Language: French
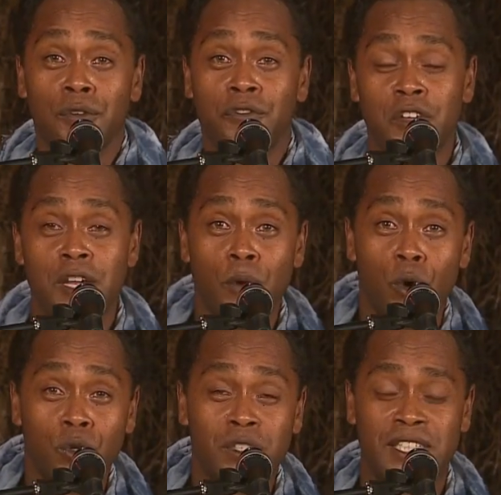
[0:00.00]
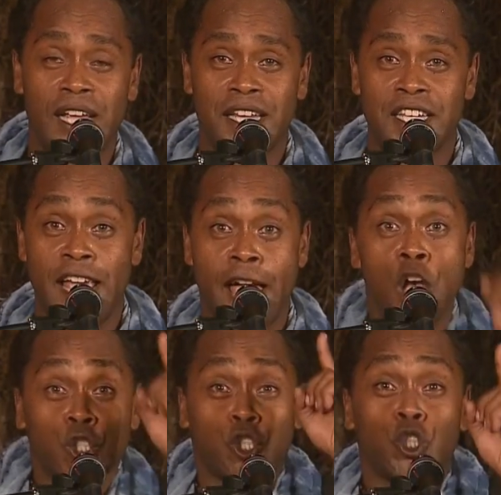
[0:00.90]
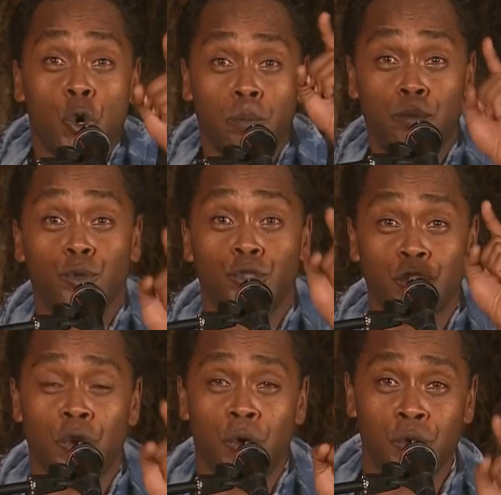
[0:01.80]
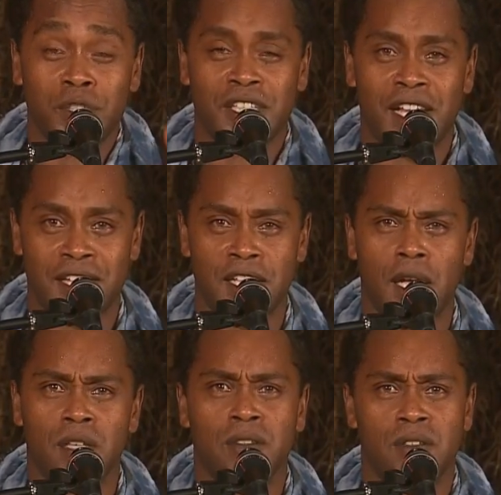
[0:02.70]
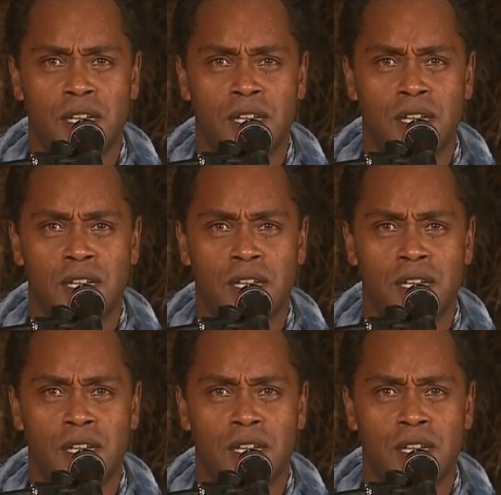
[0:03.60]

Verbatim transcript: de films océaniens, 100% océaniens. Ce